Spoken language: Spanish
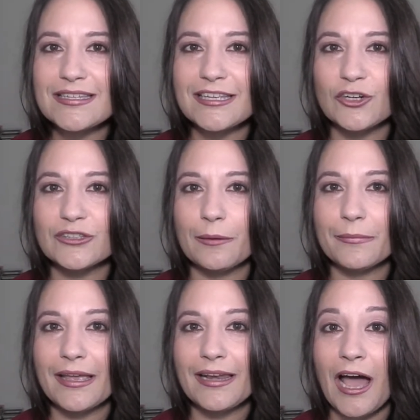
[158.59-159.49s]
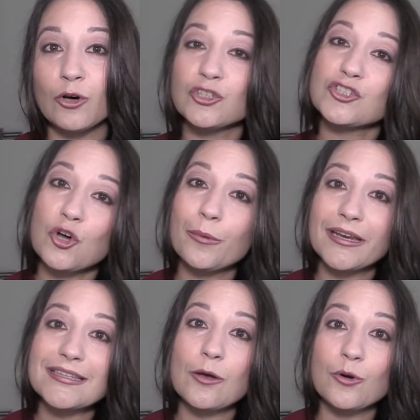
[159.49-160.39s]
sino también a otros
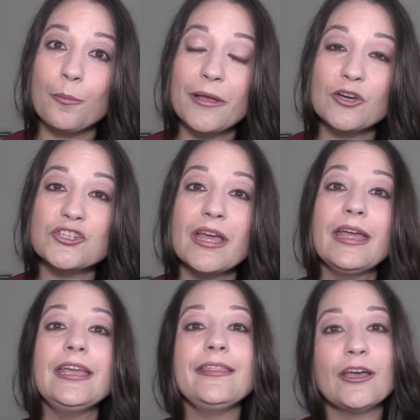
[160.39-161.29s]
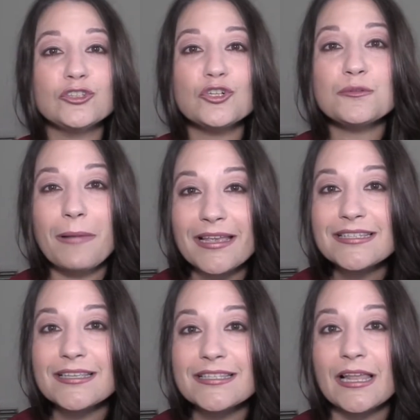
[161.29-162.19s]
jóvenes europeos y de otros
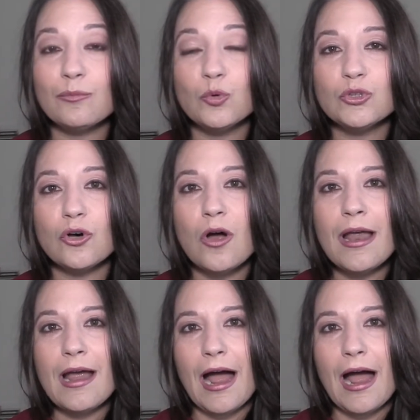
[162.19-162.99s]
países del mundo